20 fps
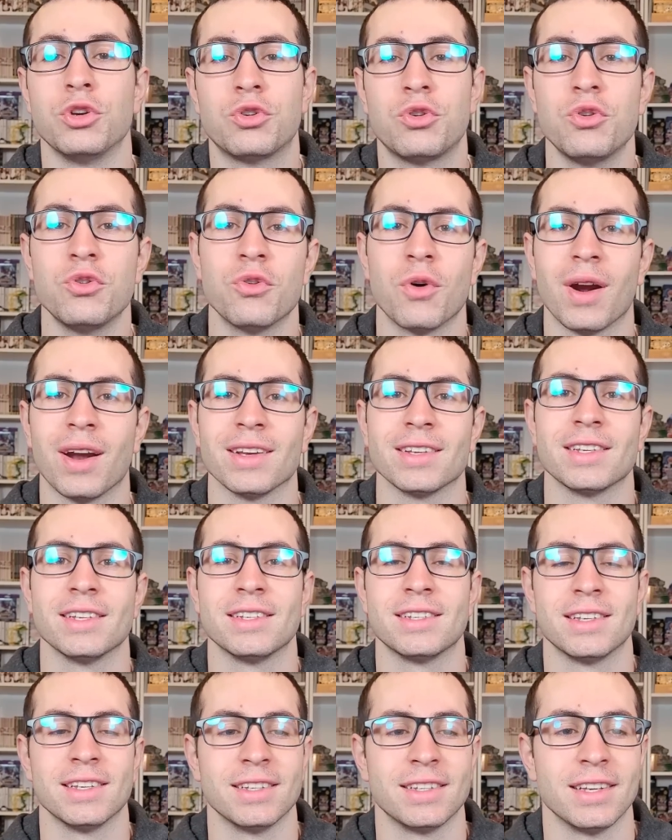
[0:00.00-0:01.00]
Du coup, voilà,
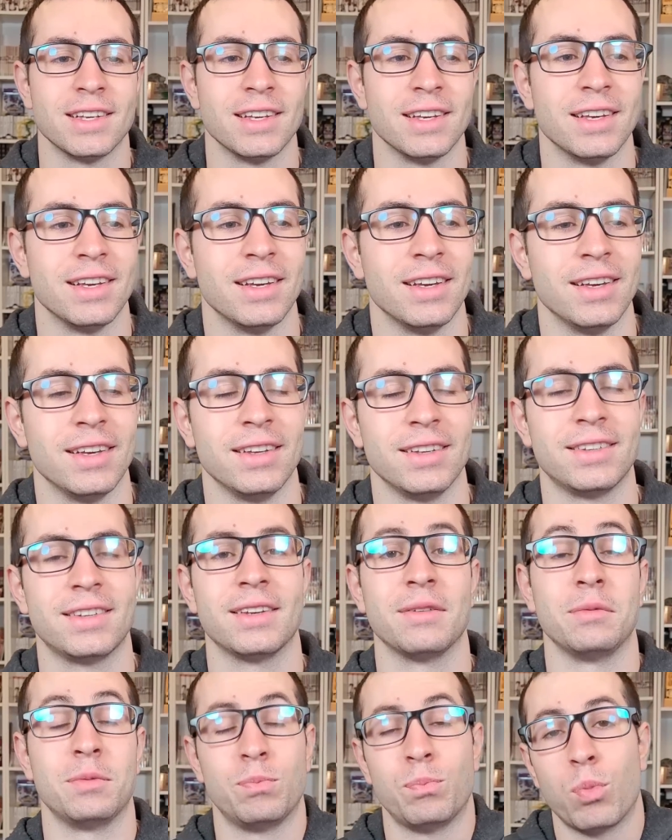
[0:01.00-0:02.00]
c'est
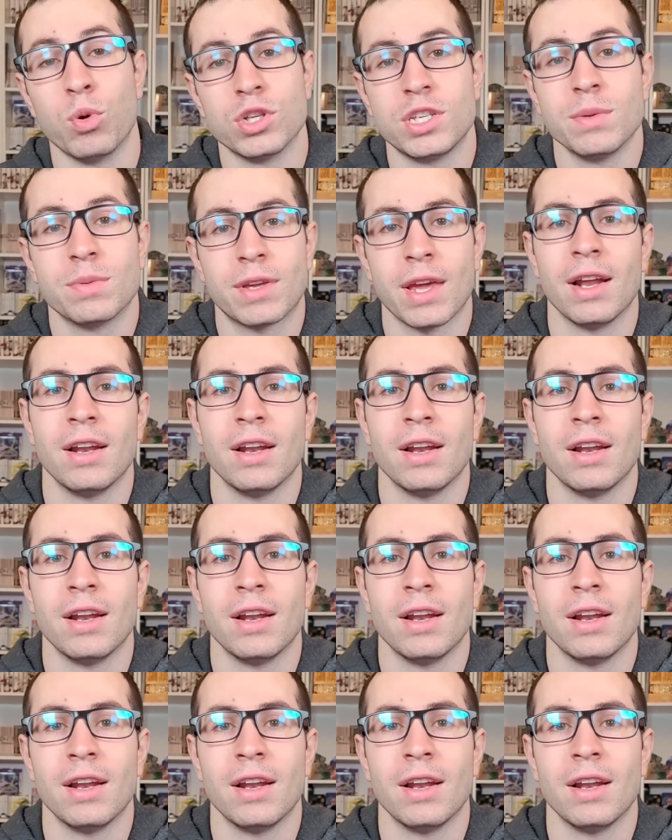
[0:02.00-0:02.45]
possible